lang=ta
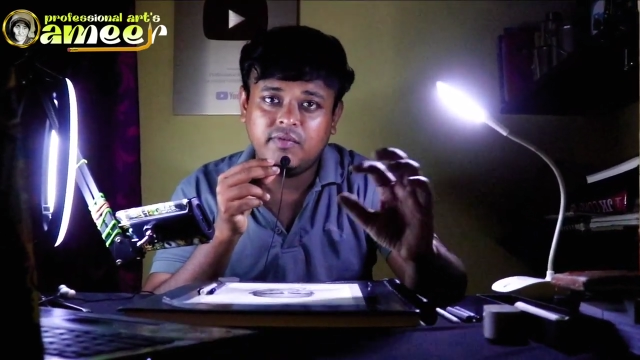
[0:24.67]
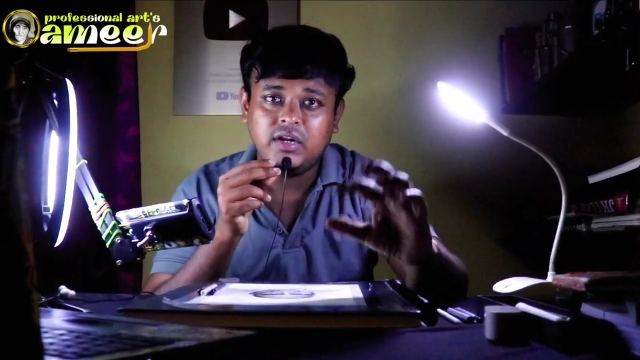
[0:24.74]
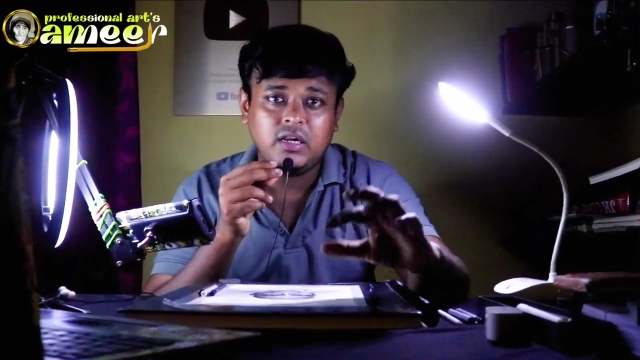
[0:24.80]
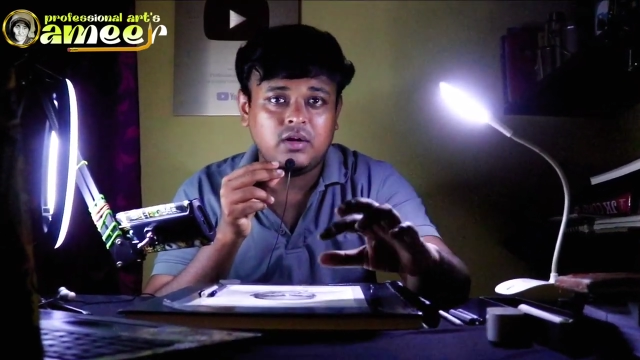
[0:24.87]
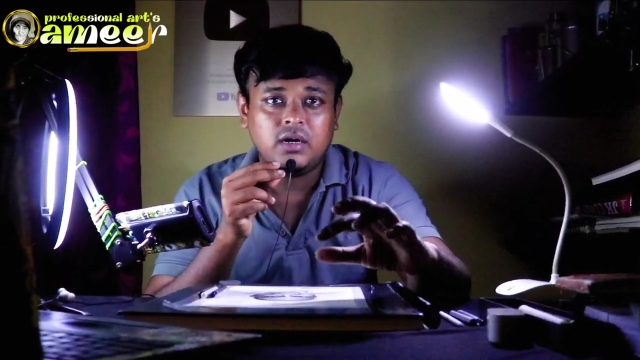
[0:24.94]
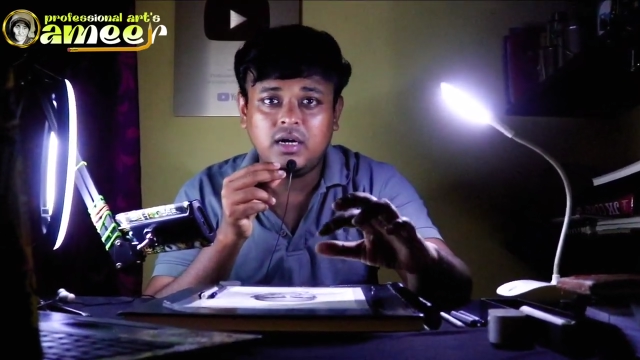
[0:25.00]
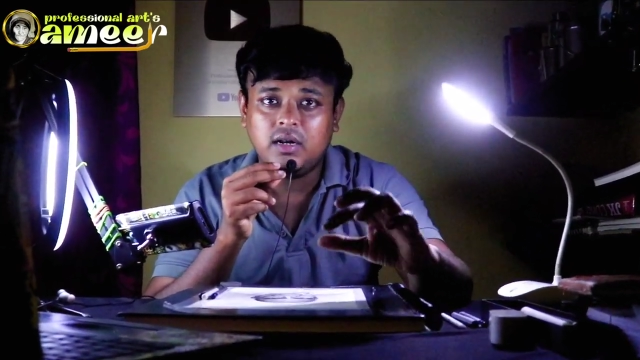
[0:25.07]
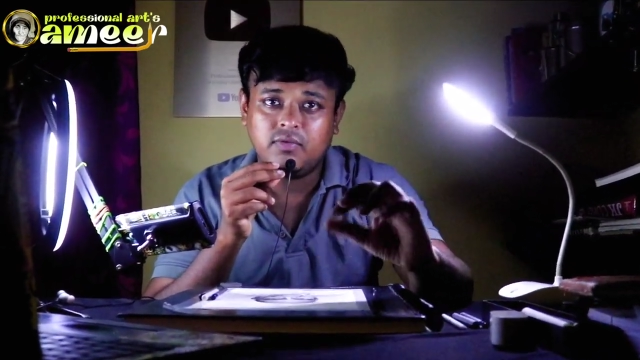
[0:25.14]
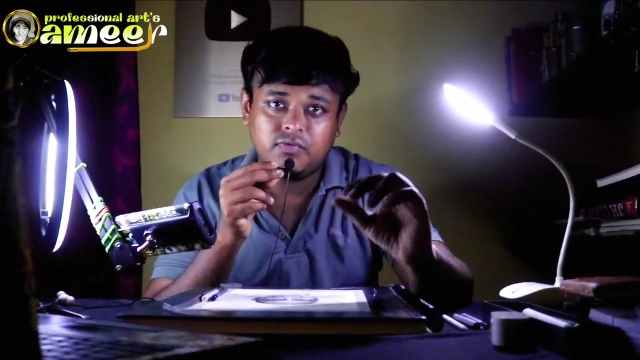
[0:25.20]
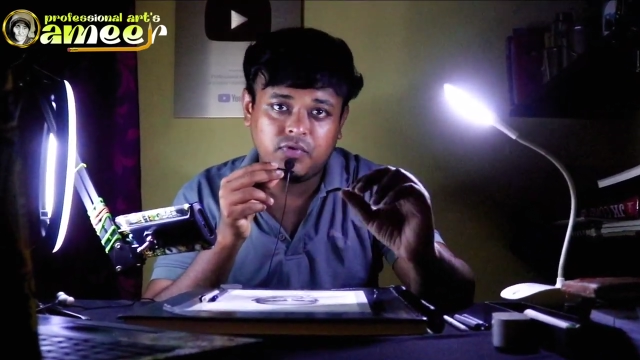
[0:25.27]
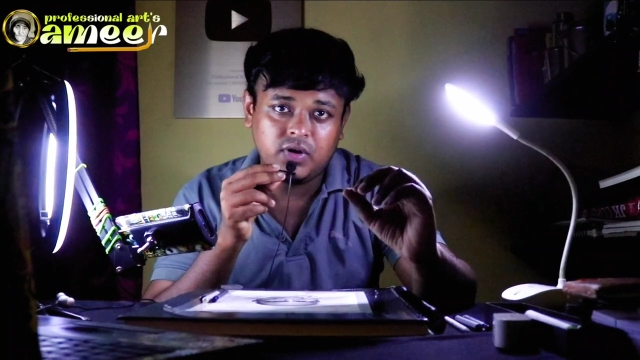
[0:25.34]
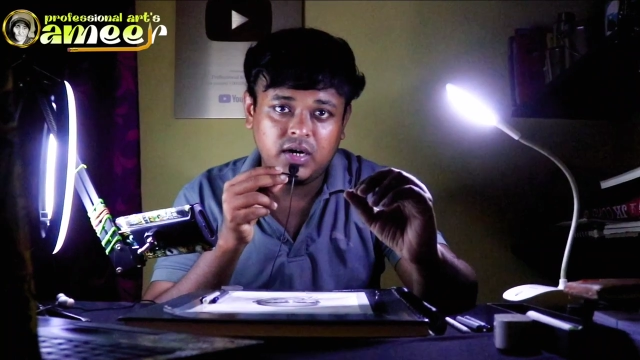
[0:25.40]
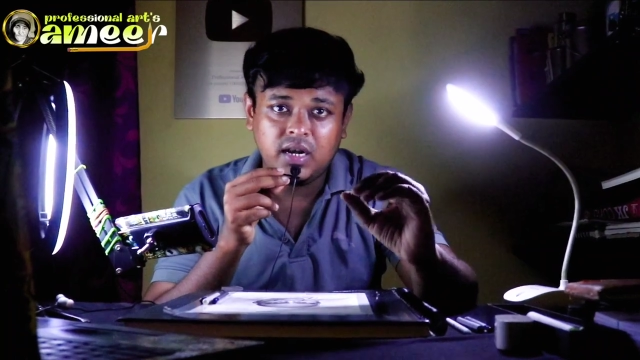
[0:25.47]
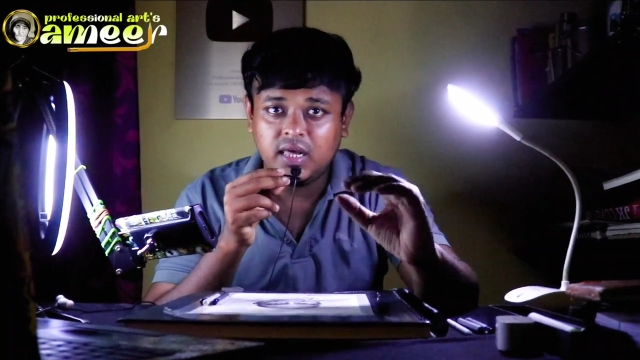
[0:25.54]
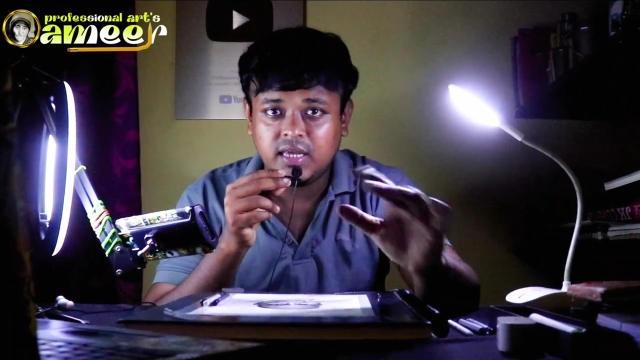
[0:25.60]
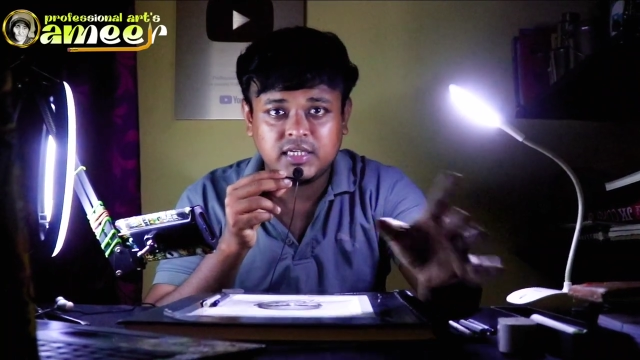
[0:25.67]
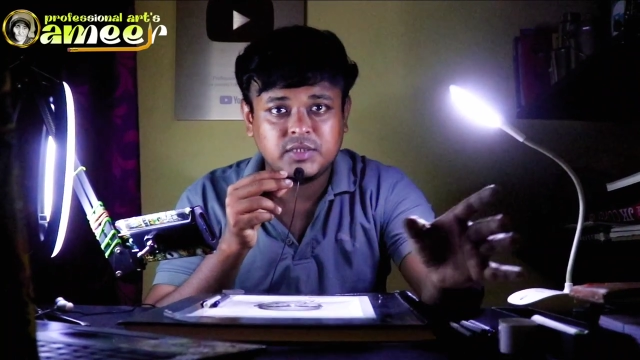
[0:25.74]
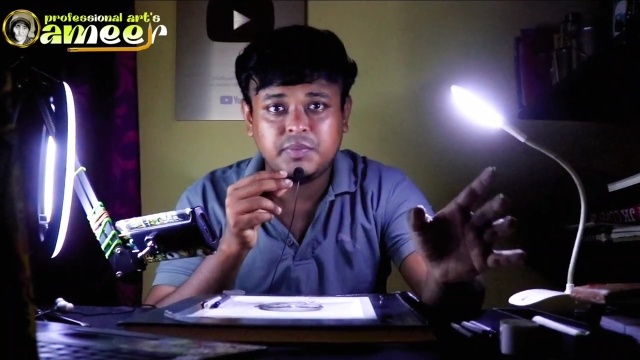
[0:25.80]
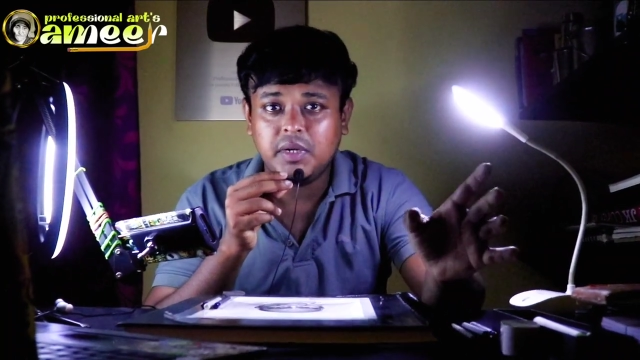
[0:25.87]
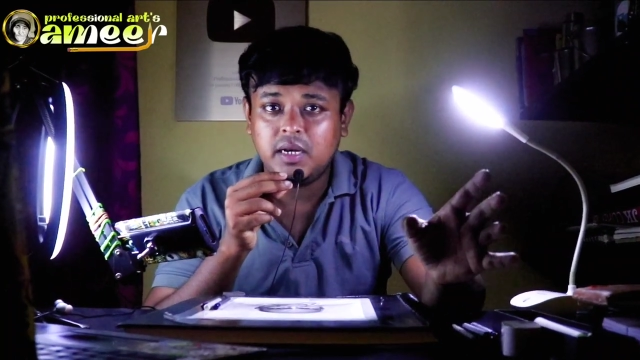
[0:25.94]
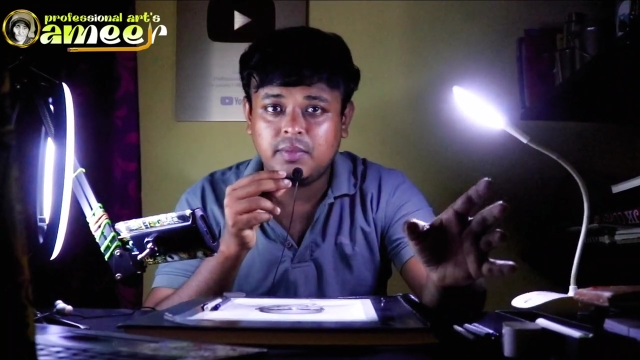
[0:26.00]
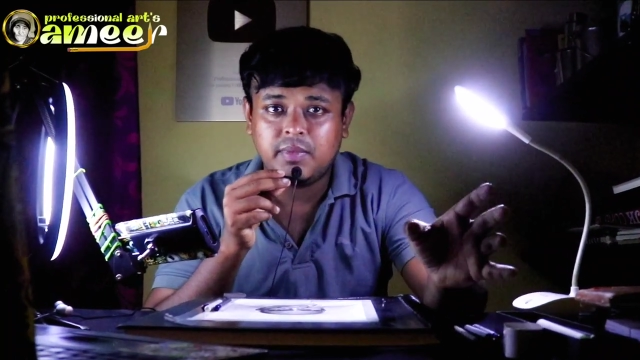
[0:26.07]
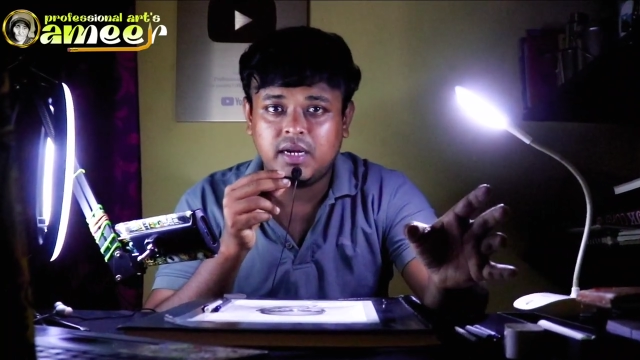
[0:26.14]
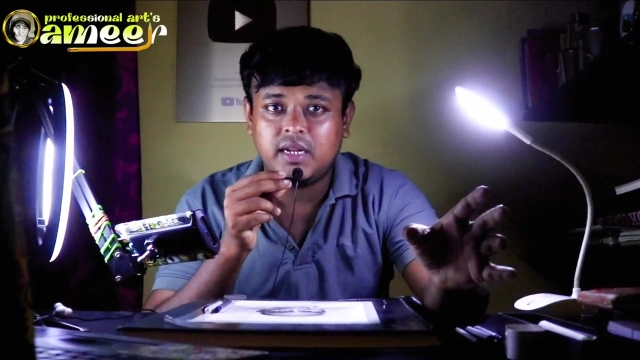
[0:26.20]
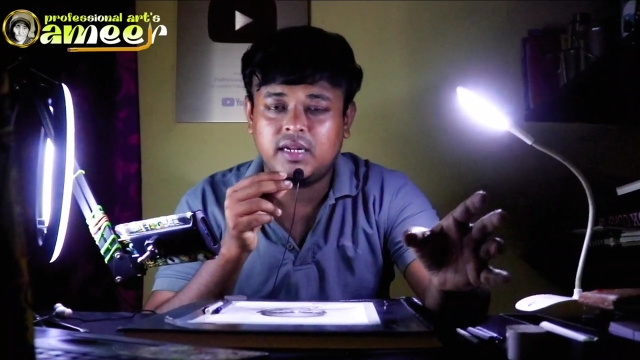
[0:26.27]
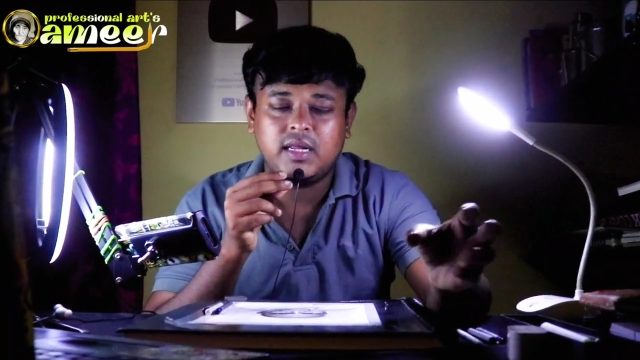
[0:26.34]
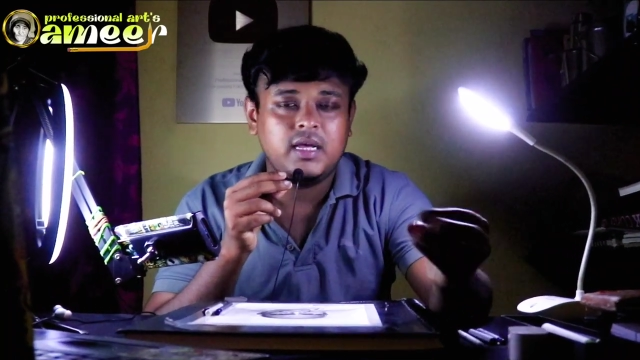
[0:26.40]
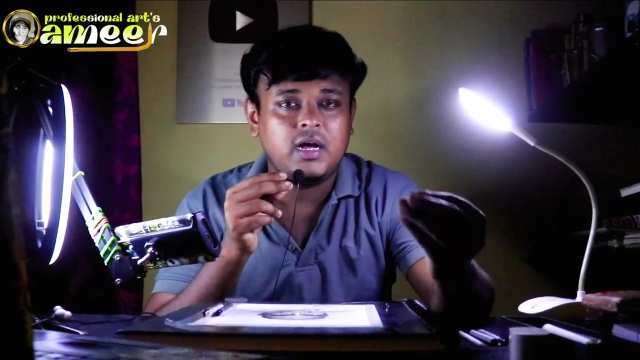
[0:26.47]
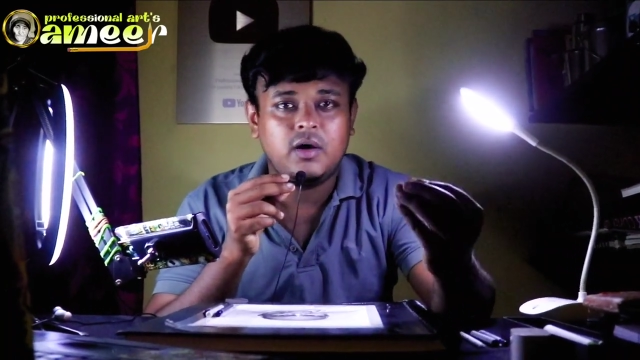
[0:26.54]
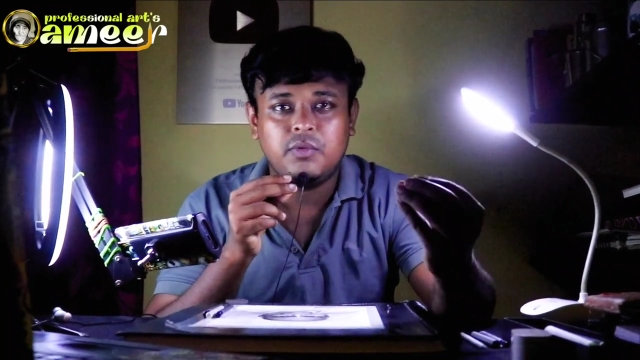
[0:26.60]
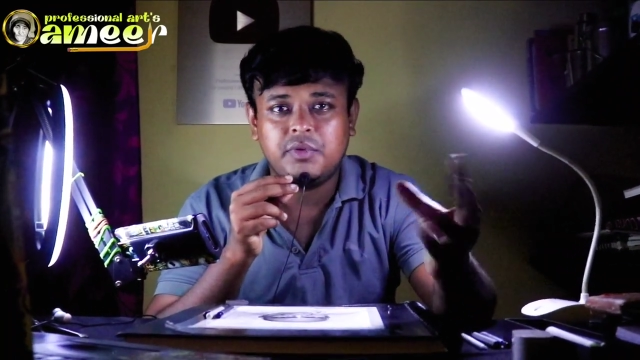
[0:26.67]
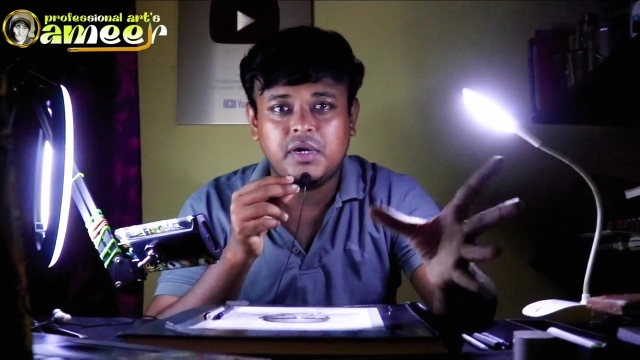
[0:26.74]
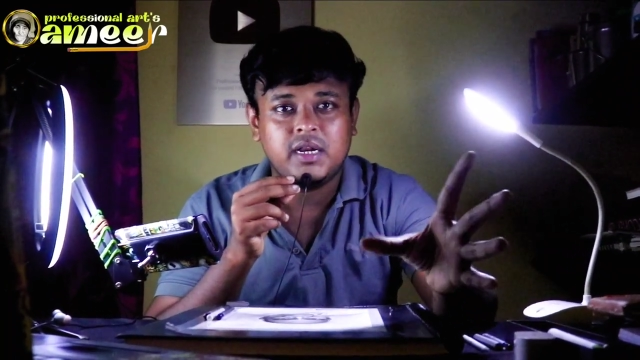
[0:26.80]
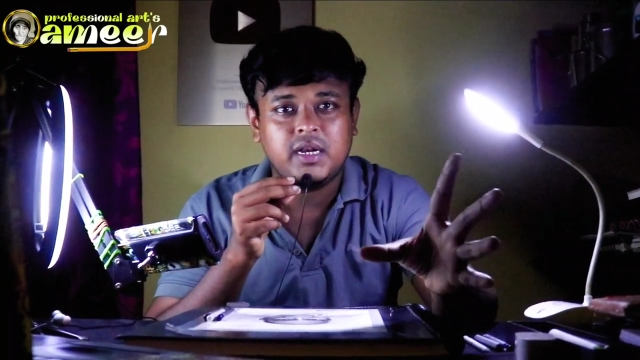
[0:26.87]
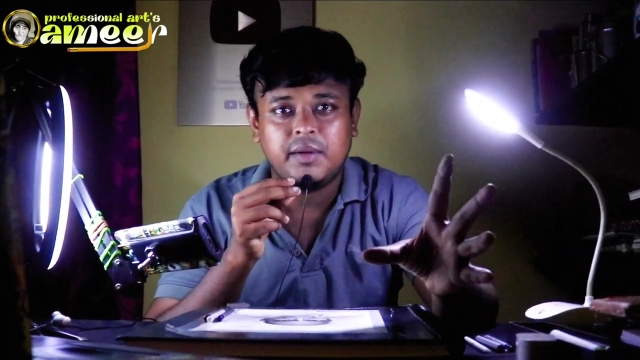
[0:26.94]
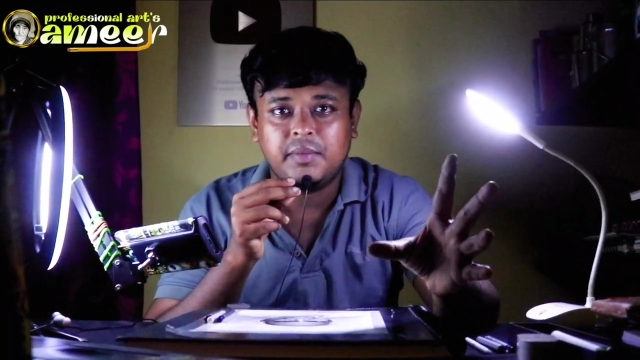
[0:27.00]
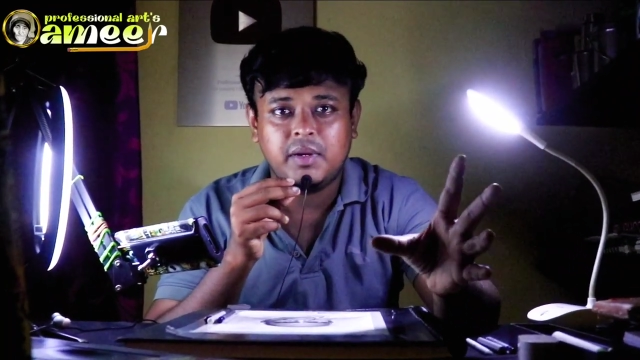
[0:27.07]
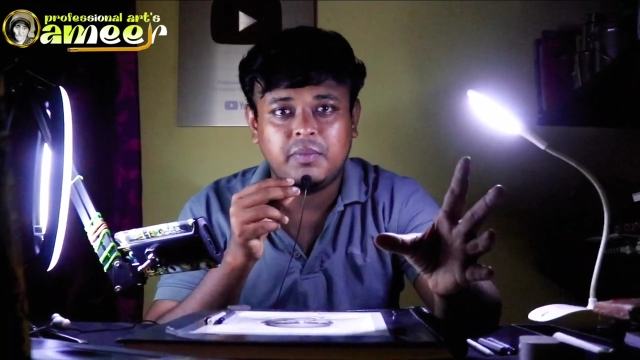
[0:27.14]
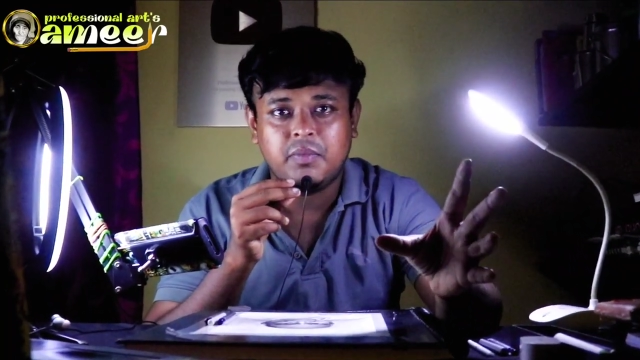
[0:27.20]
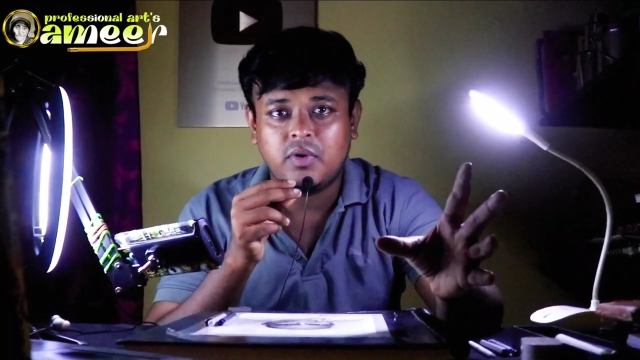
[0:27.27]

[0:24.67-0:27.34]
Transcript: வீடியோவில் நான் ஃபுல்லாக எக்ஸ்பிளைன் பண்ணியிருக்கேன் அவுட்லைன் எப்படி